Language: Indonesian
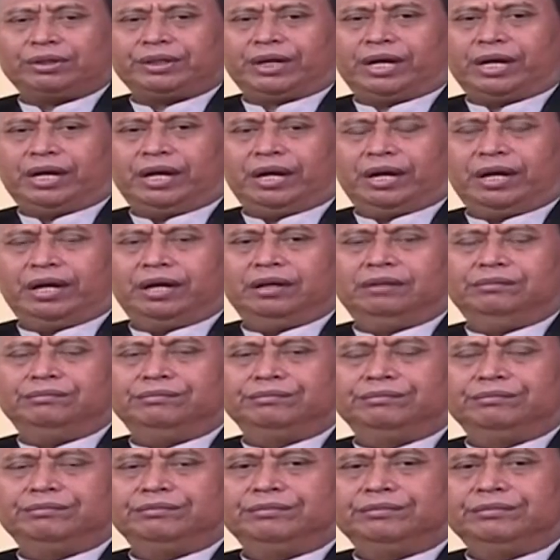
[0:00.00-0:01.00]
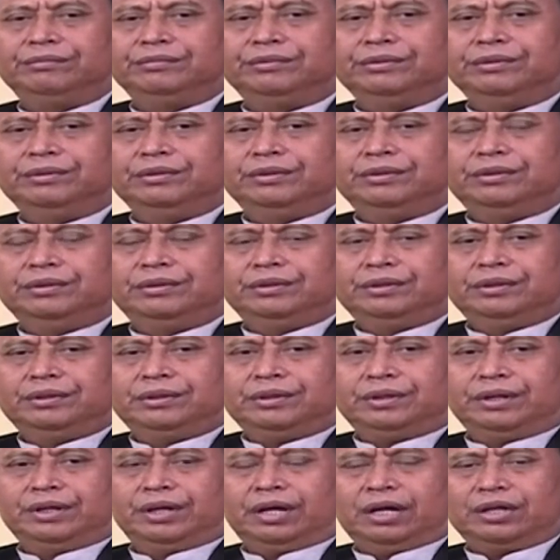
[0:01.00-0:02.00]
wa taala
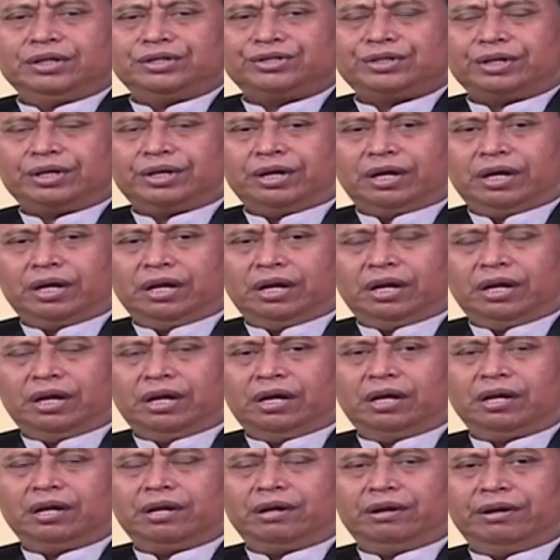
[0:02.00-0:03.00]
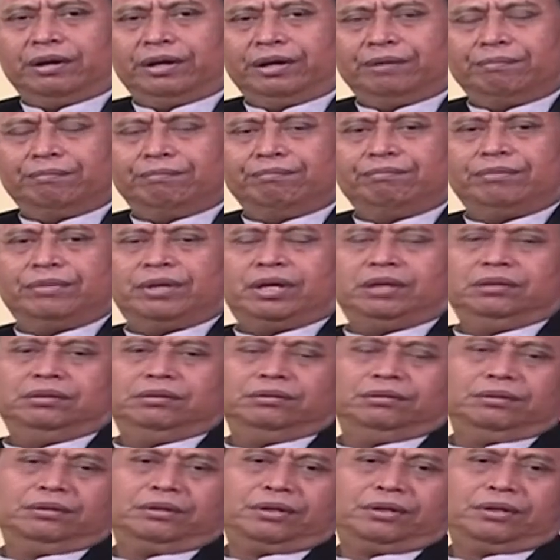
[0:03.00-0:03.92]
dengan segala nikmat